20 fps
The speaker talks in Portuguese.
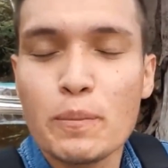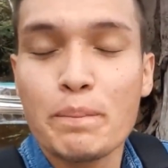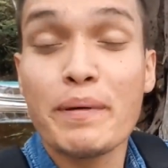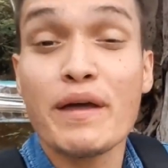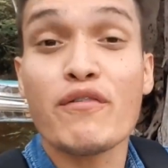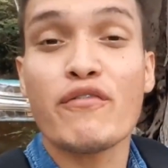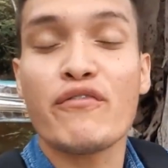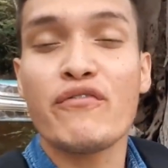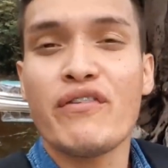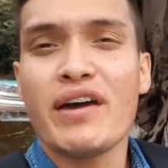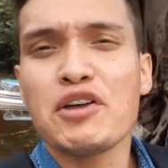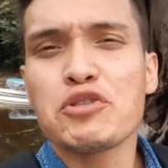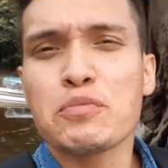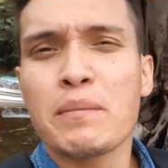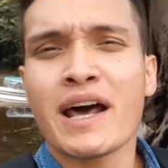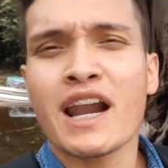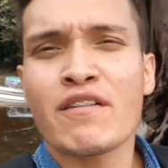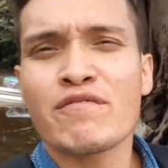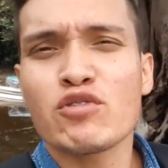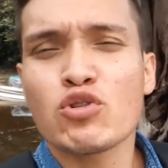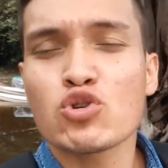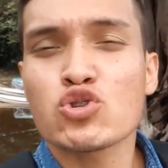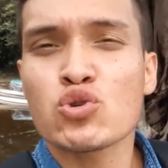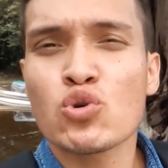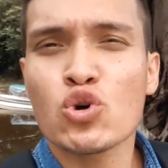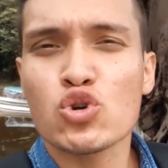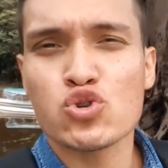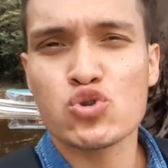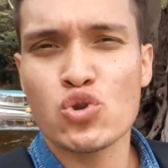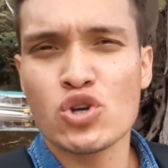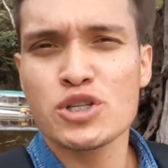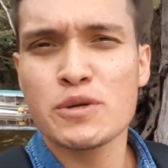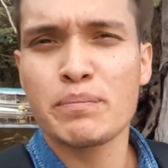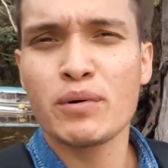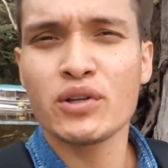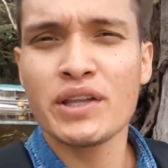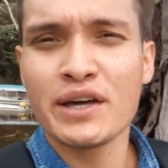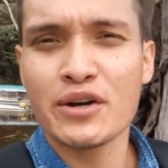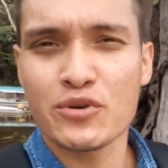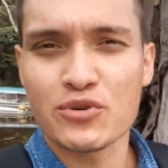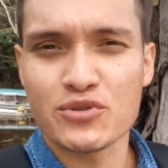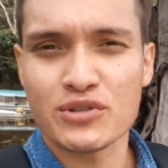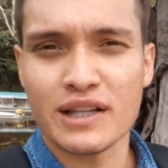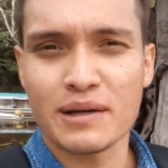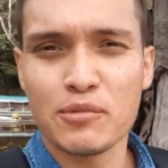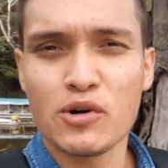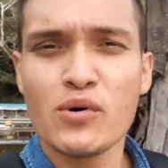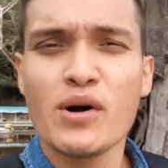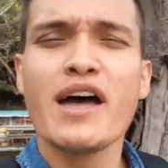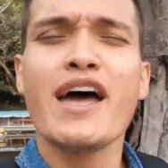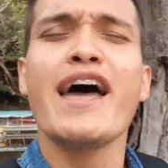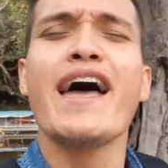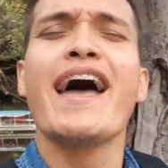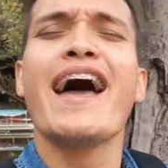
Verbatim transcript: perfeito, maravilhoso, gostoso e poderoso, tá bom?